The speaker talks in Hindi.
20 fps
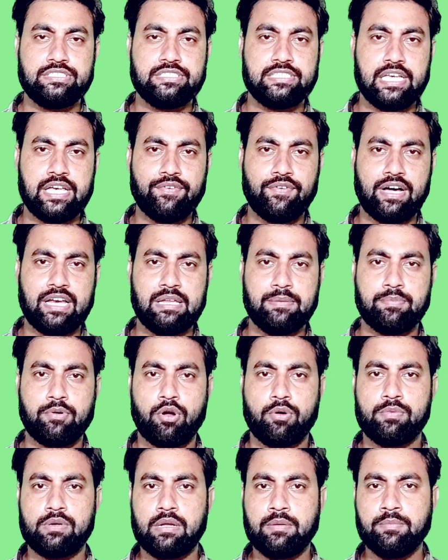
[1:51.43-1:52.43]
ये वाली
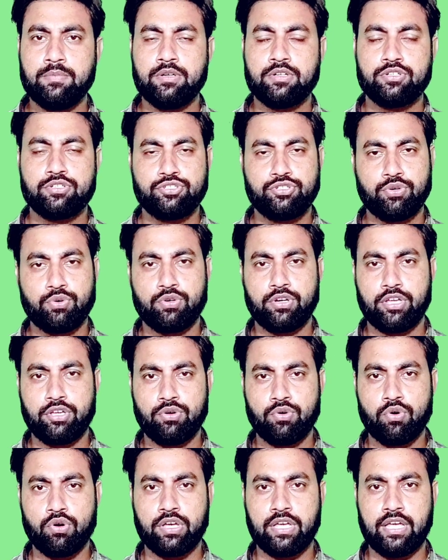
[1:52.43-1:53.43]
प्रॉब्लम शो
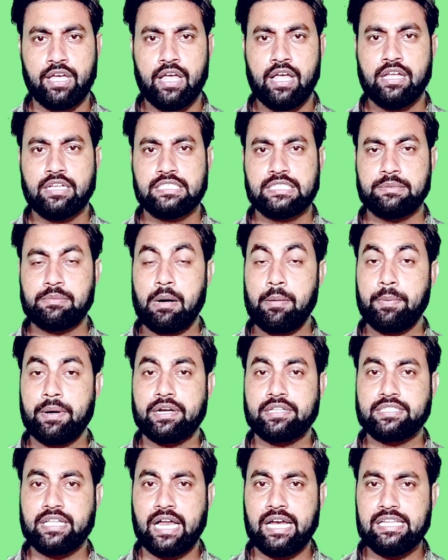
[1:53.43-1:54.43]
नहीं होगी जब आप
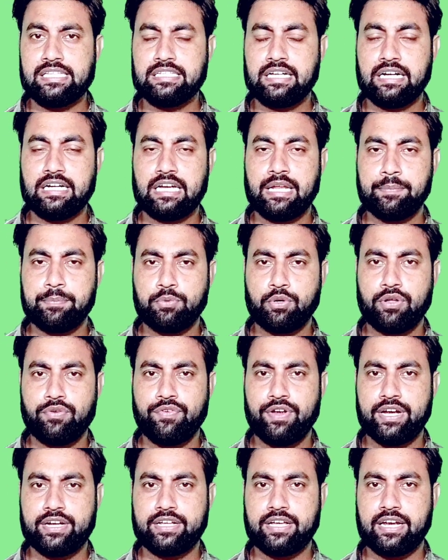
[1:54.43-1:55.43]
48 घंटे पूरे
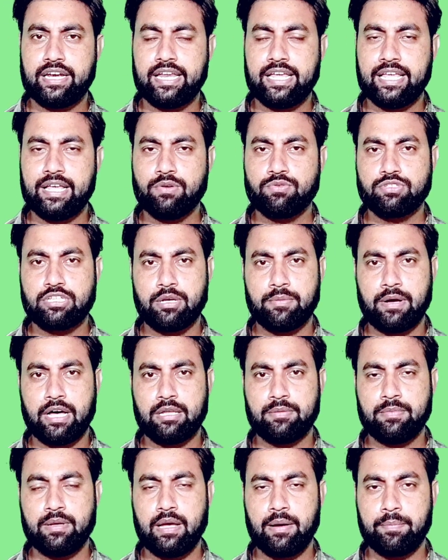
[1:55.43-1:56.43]
वेट कर लेंगे उसके
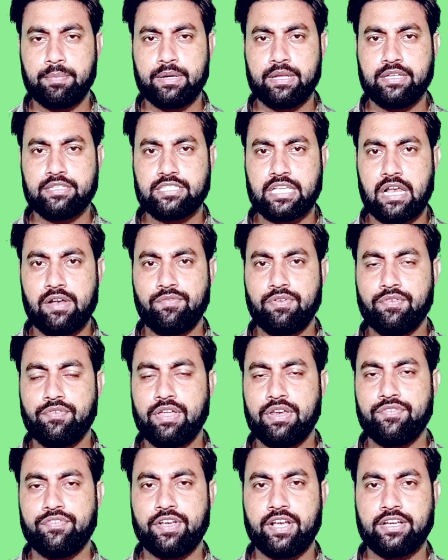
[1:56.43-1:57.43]
बाद में अपनी सेल्फी
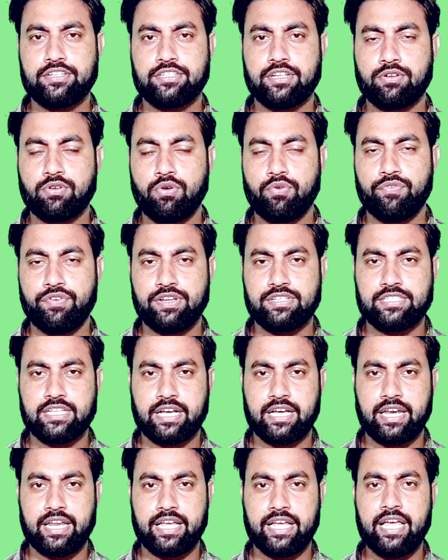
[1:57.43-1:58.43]
वेरिफिकेशन को फिर
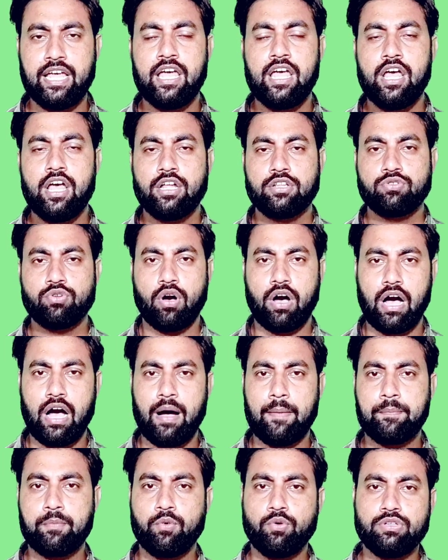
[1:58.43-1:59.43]
से करेंगे तो
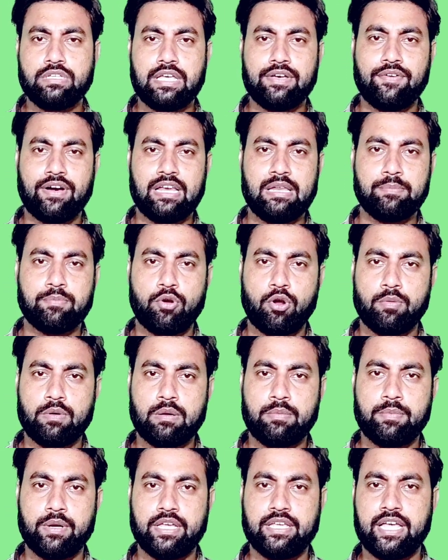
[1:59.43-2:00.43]
आपको ये वाली
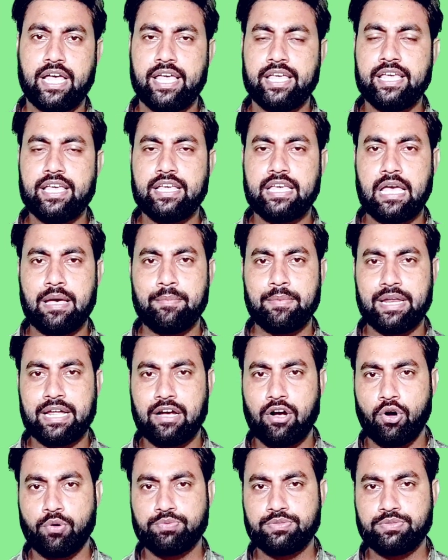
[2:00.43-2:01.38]
प्रॉब्लम नहीं आएगी कैमरे का